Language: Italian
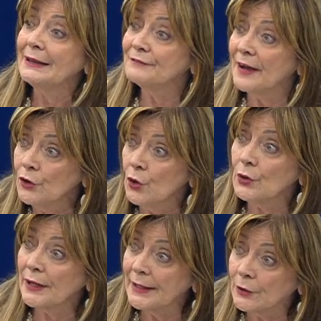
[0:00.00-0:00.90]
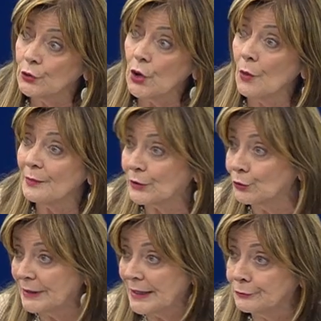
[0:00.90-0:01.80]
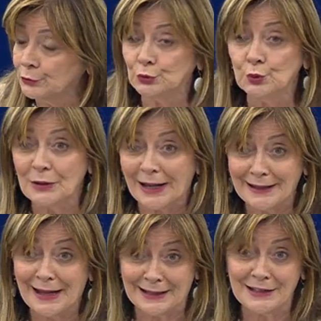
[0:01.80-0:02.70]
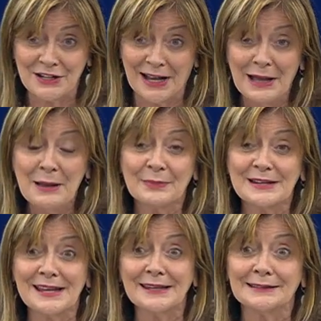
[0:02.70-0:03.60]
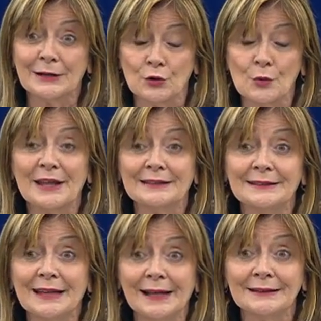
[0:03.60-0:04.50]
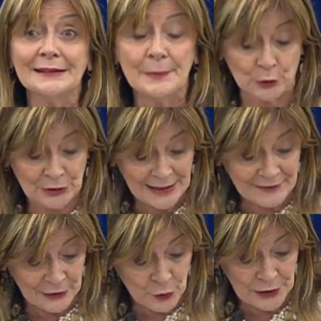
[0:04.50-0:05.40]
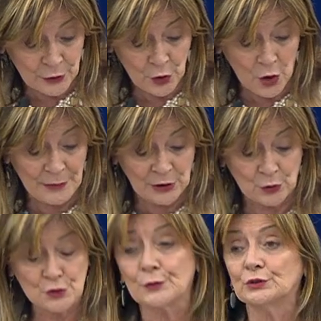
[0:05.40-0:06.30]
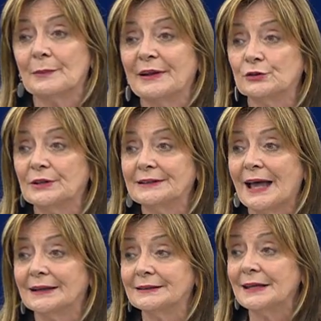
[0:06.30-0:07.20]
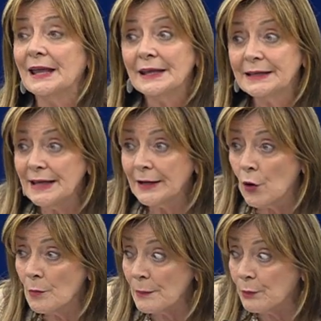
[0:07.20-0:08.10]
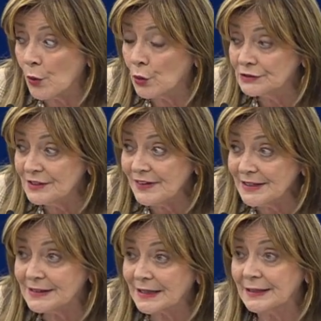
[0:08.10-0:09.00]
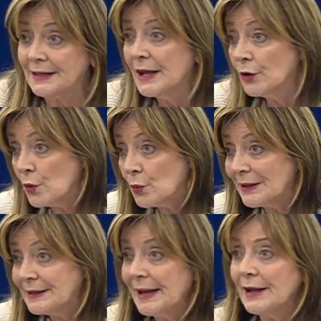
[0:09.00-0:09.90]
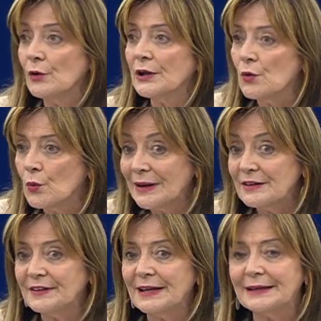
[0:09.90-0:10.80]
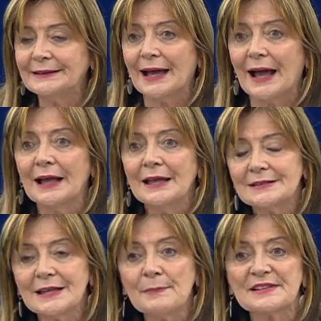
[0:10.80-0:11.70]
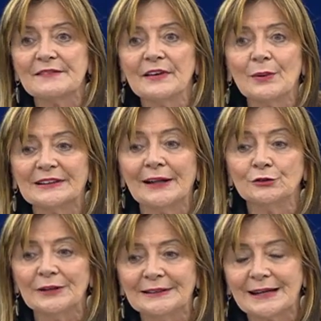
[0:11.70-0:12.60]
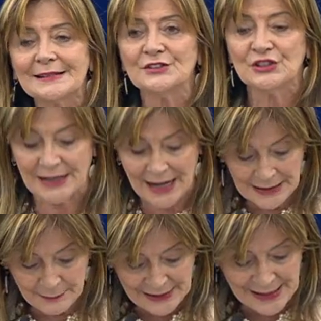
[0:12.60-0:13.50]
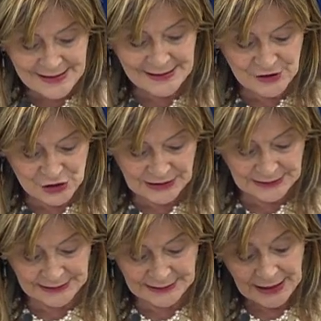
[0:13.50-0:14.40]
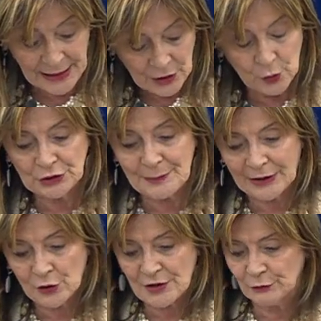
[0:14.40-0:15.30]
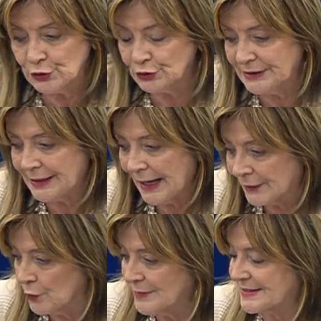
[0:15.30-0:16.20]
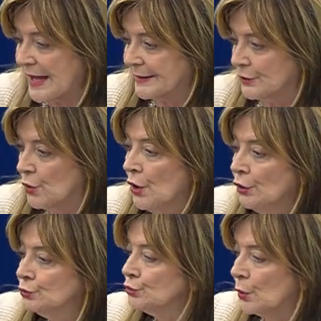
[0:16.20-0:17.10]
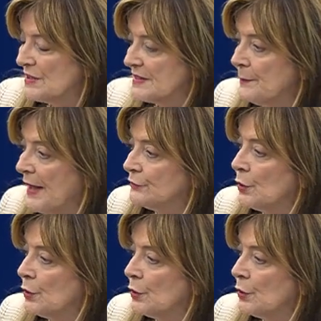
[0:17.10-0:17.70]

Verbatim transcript: valore economico nella futura e anche già presente economia dei dati, chi può dare valore economico allo sfruttamento dei dati, chi e come può condividerli, con quali regole, e con quali finalità, sempre salvaguardando l'interesse generale e il benessere dei cittadini. L'ultima cosa voglio dire al commissario, tutto questo impianto è